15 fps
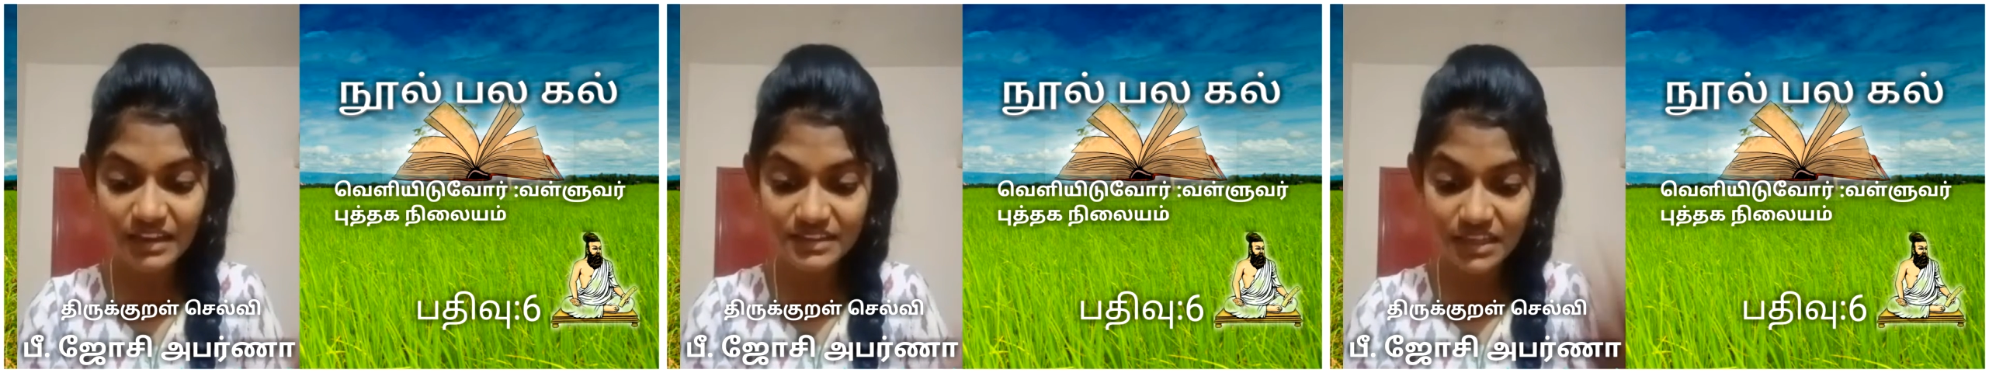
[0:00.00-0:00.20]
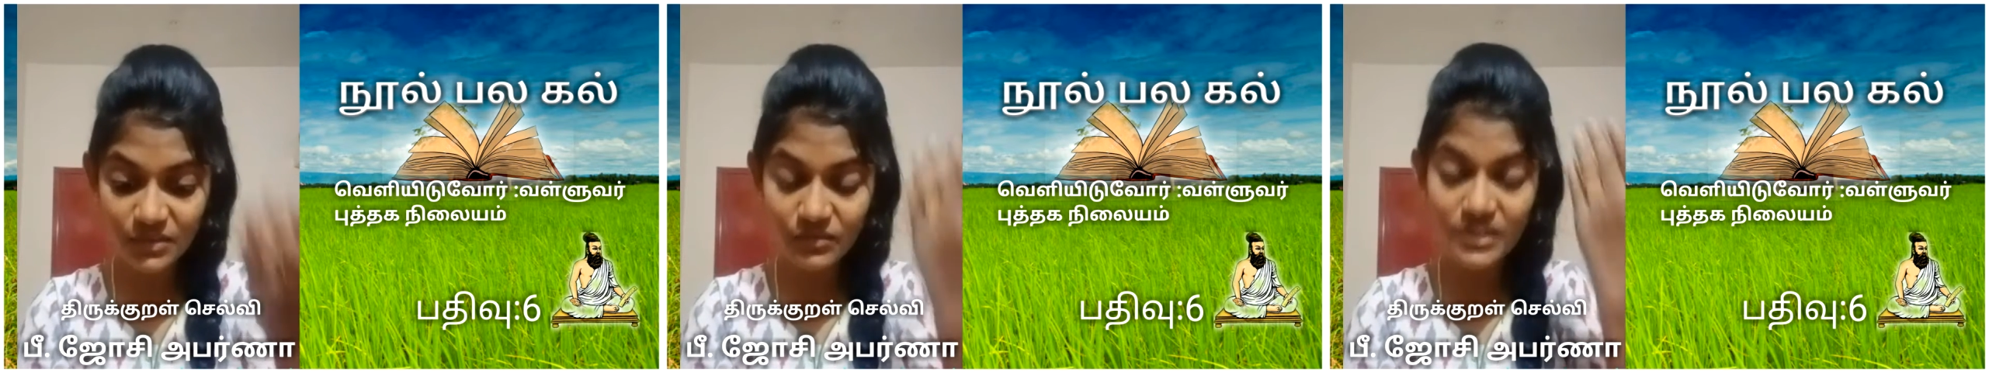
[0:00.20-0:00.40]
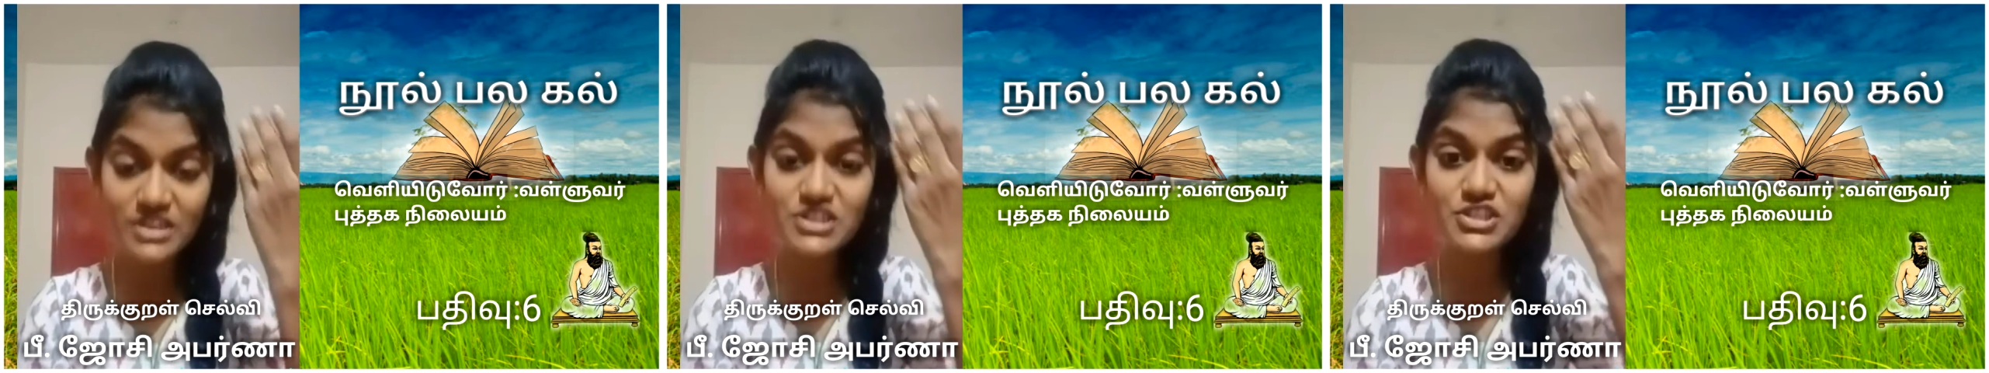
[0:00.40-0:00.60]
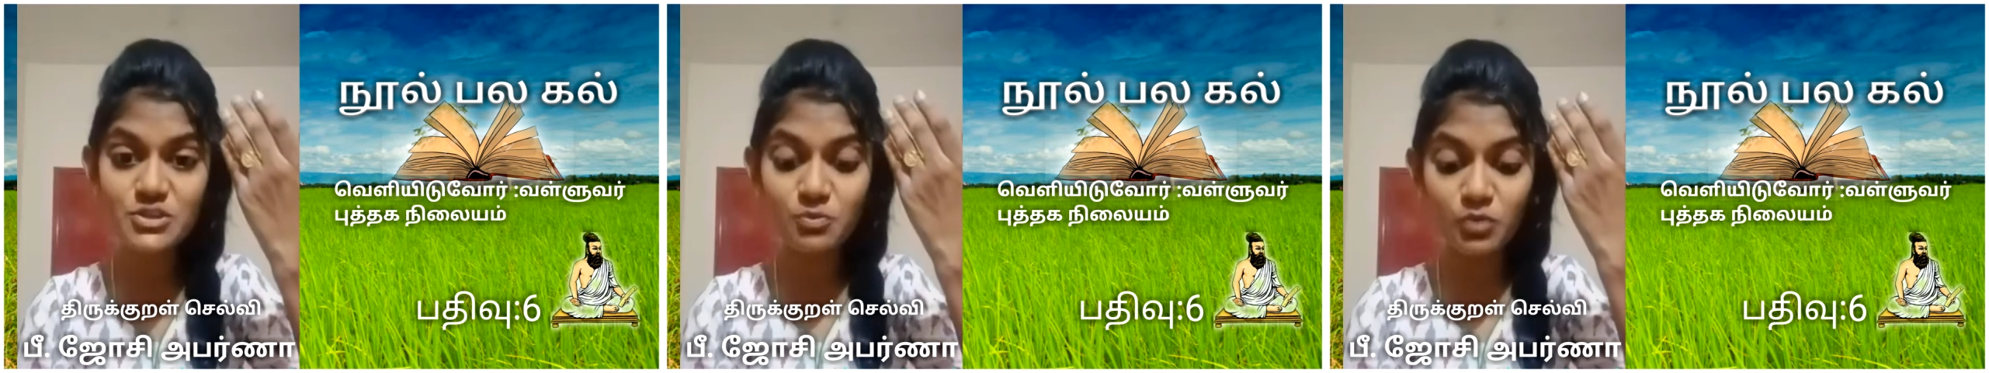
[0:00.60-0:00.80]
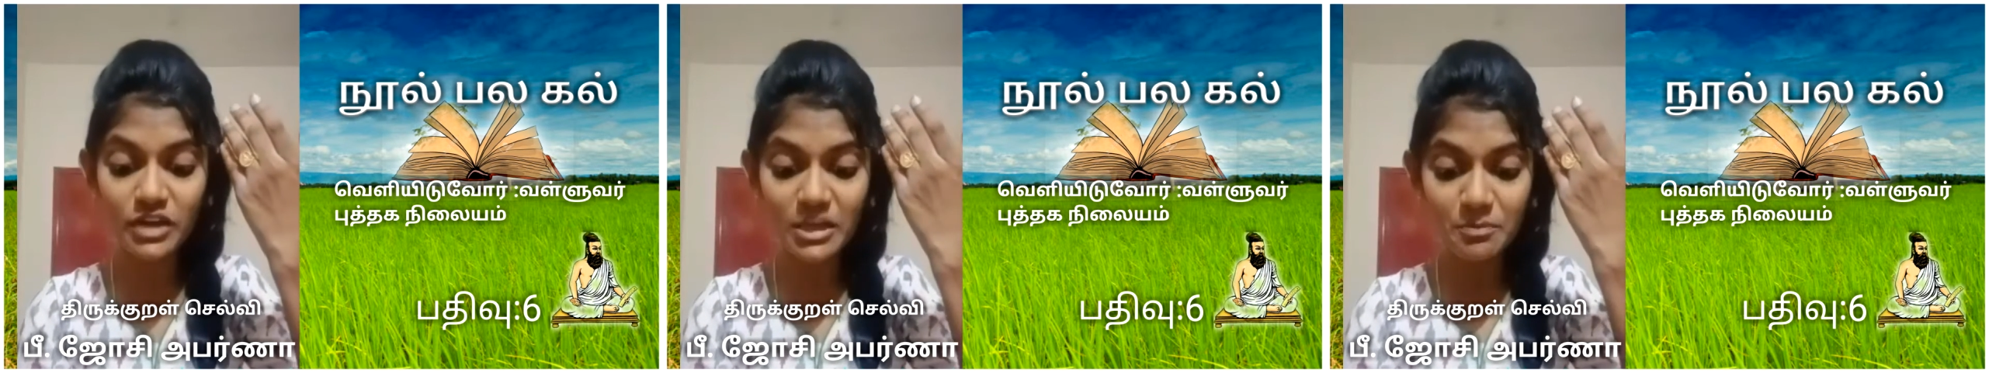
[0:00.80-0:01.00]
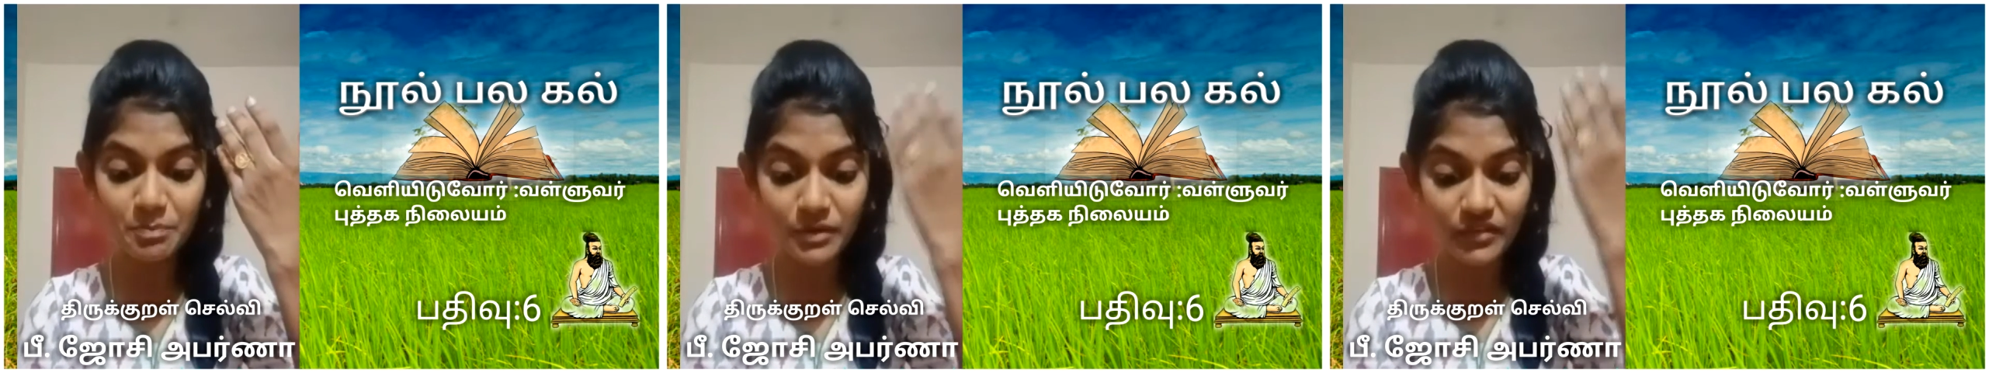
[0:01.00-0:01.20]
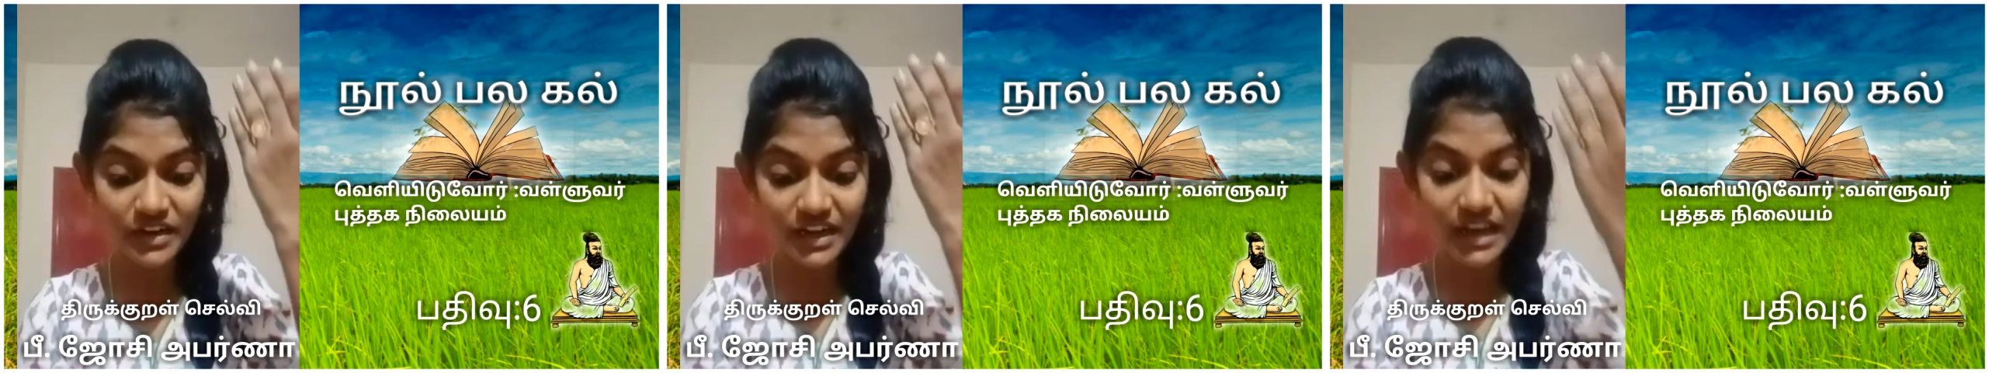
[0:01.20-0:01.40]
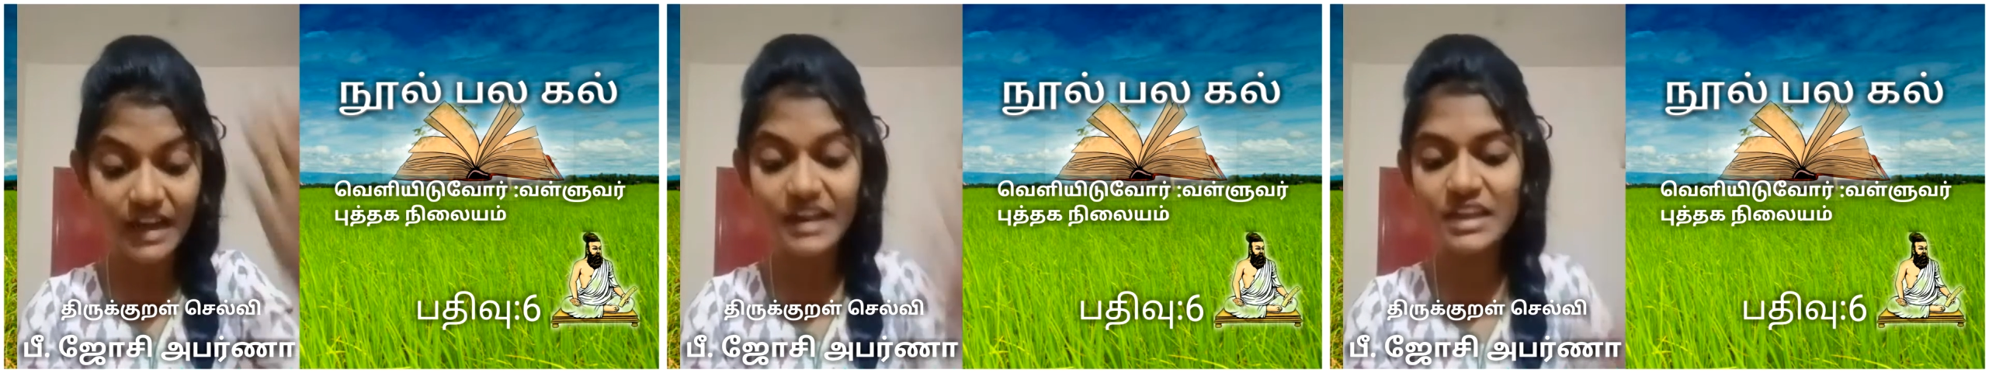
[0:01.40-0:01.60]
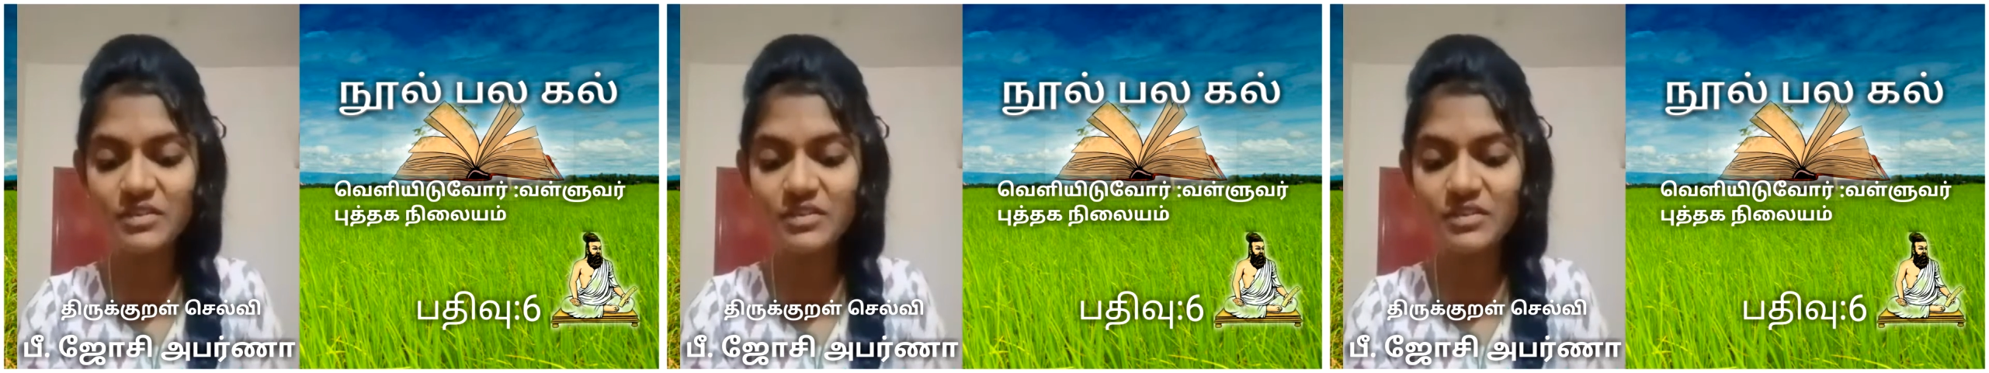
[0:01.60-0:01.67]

அதை வென்று முடிப்பவன்